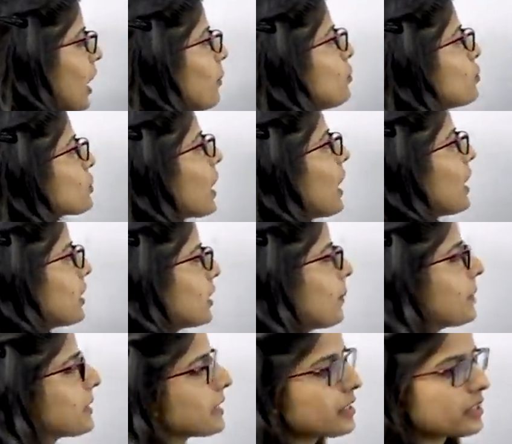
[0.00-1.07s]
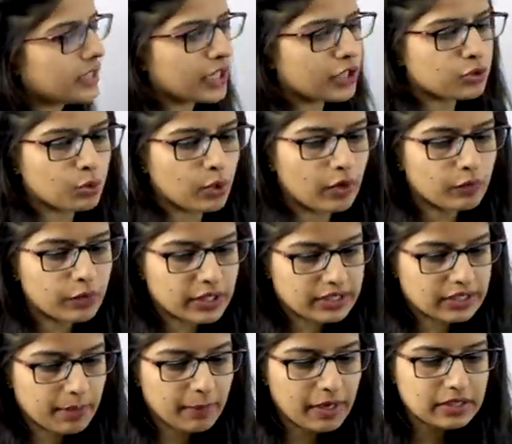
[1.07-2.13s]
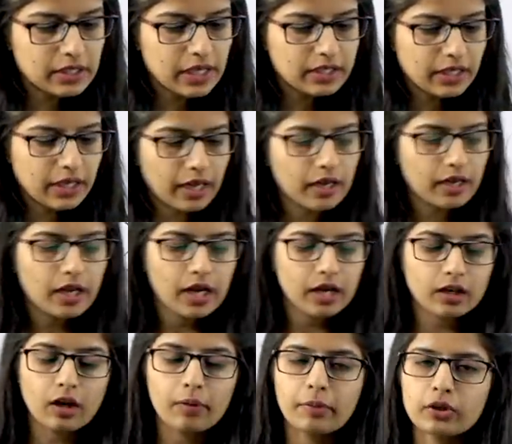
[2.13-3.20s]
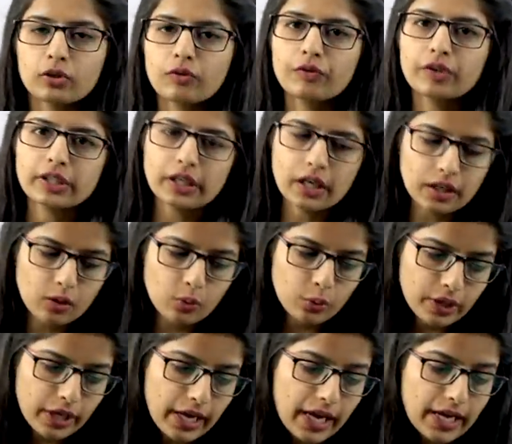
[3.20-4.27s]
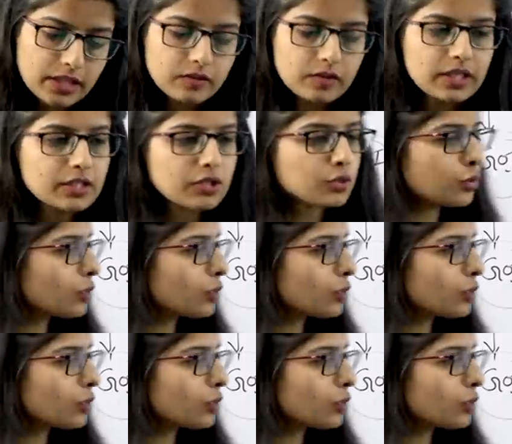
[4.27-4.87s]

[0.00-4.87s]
अब उसका हंड्रेड परसेंट स्टेक जो है वो किसके पास आ गया है गवर्नमेंट ऑफ इंडिया का हो गया एज वेल एज जो